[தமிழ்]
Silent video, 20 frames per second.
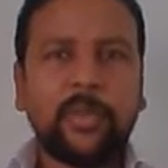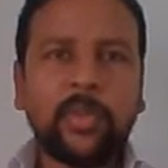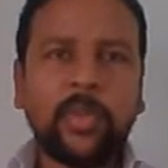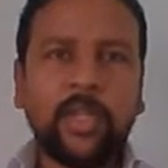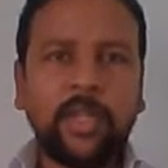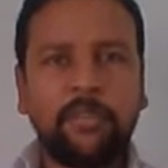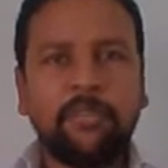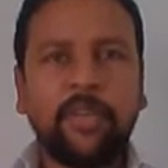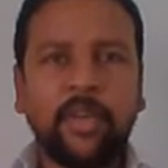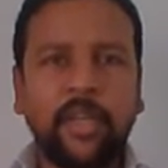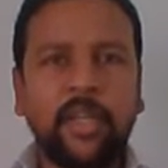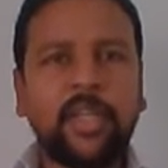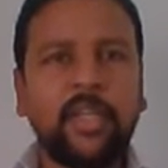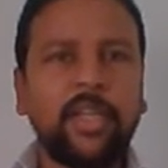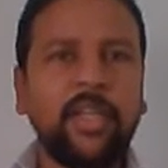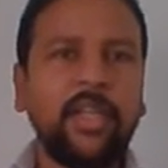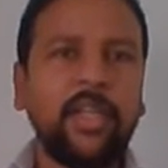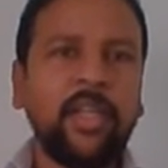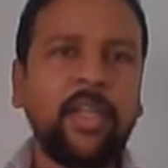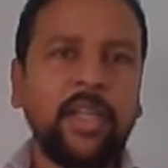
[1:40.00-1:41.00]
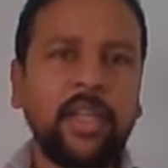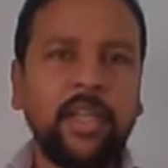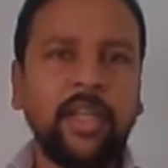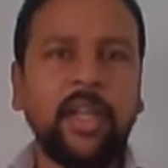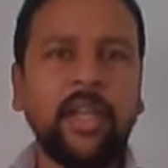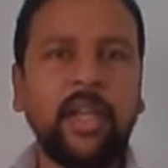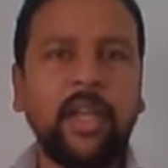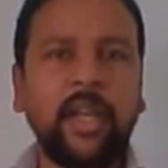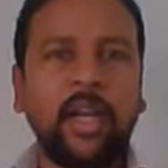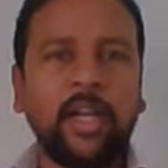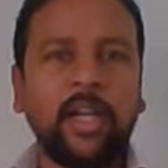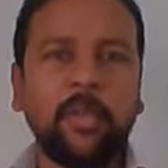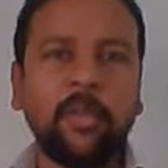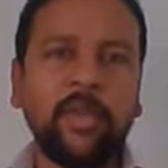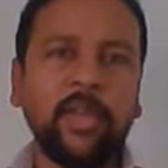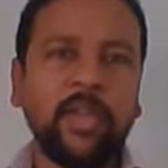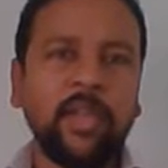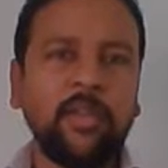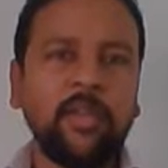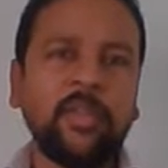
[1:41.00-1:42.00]
ஒரு டிஃப்ரெண்ட்
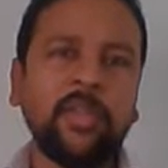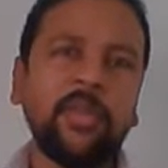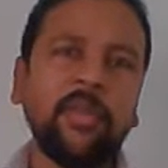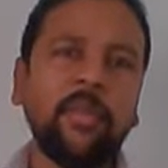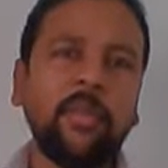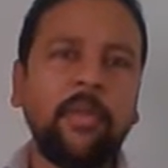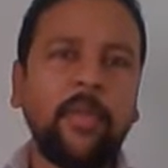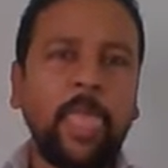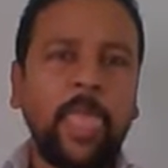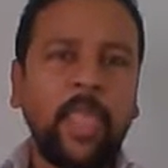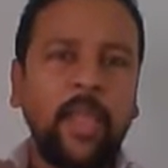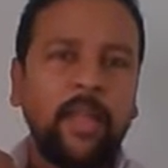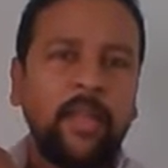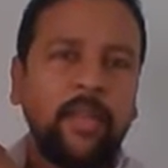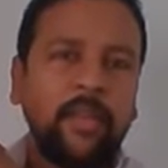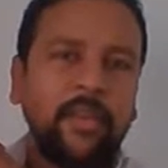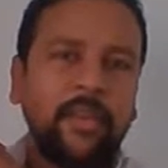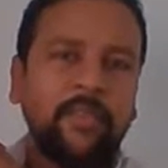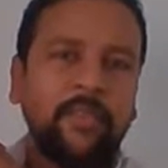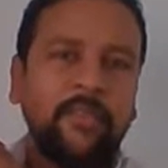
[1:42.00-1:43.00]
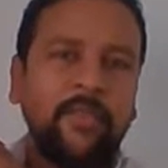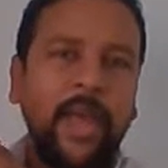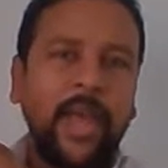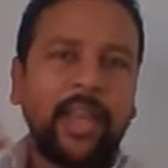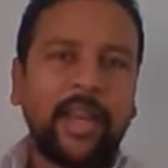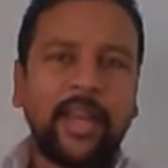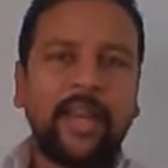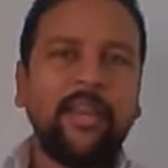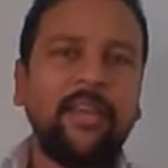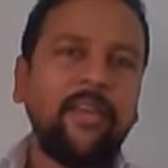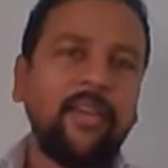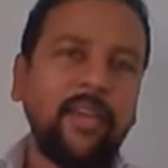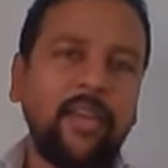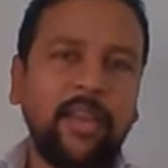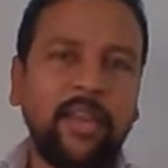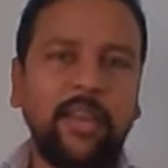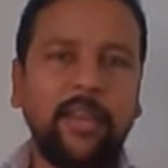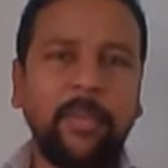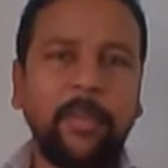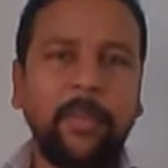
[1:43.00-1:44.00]
அட்டம் வந்து பேர்ல
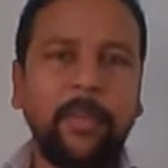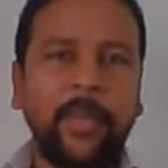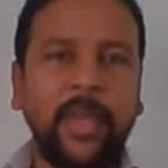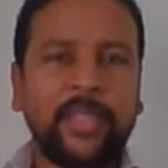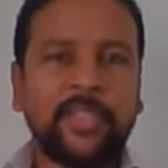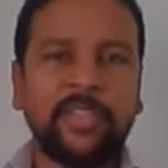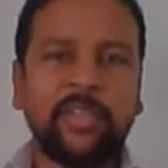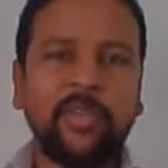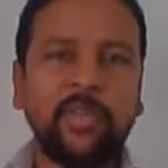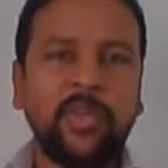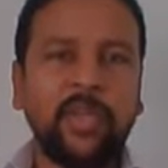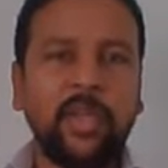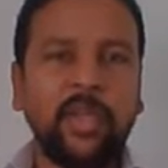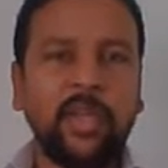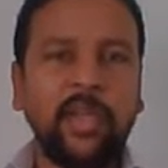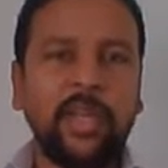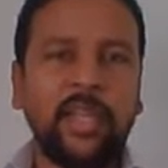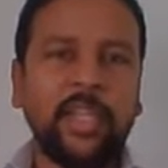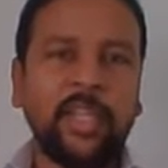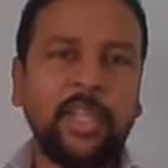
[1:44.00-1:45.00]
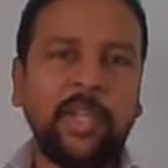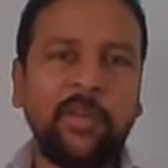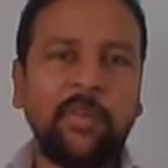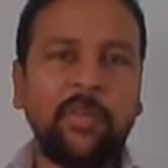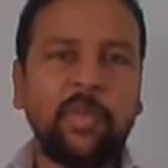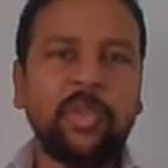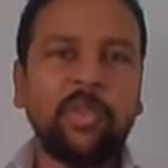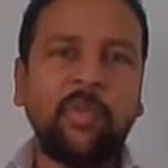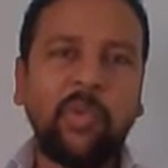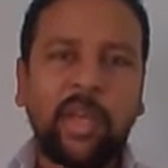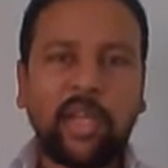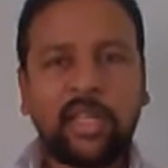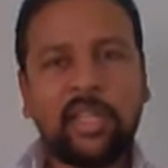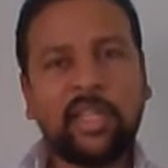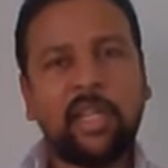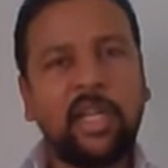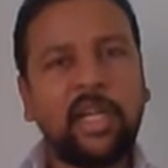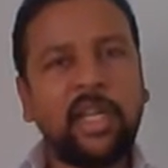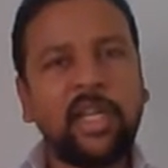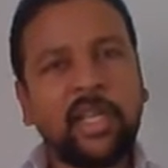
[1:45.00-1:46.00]
பேசிவ் இன்கம் வந்து
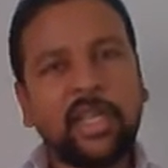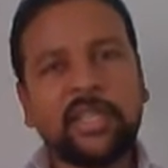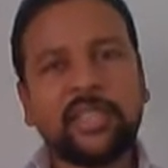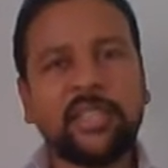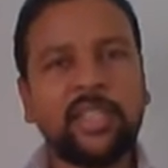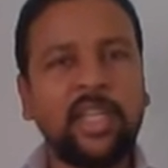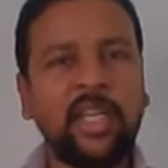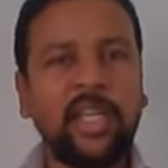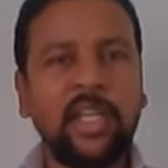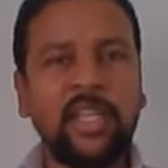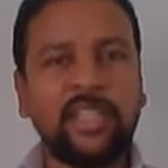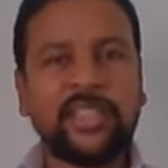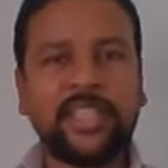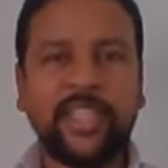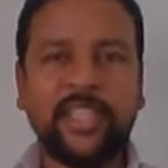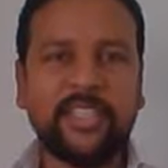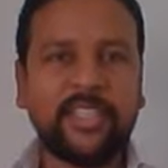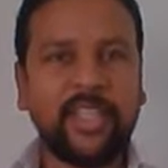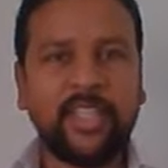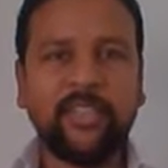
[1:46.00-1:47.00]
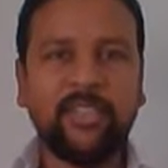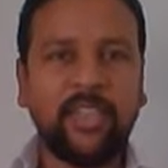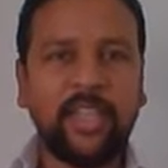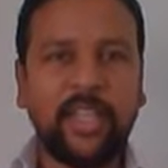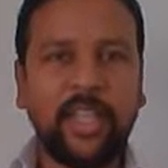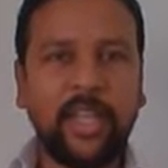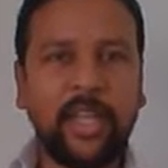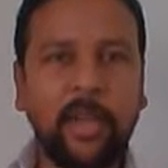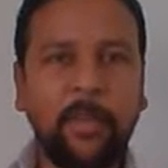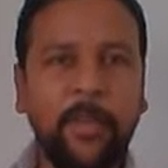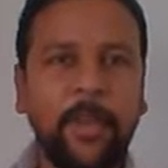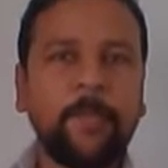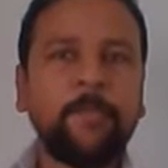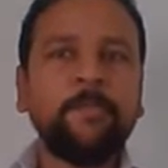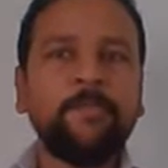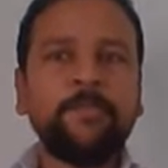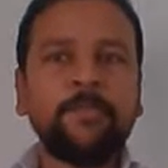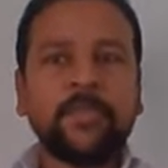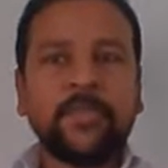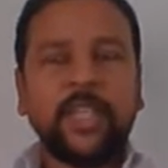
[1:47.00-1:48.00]
வர்றதுக்கான சில சைட்ஸ் தான் வந்து இது எல்லாமே
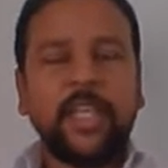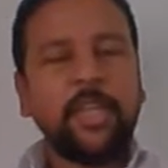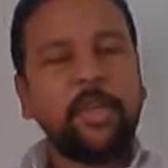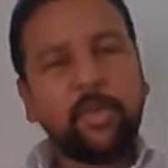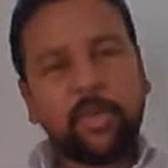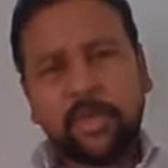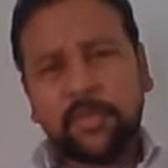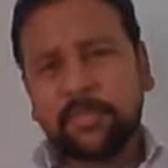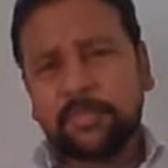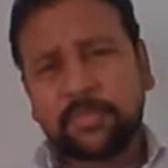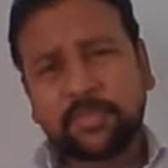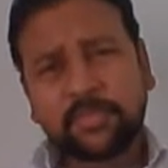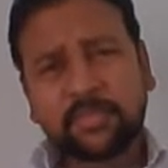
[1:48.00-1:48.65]
இன்னொன்று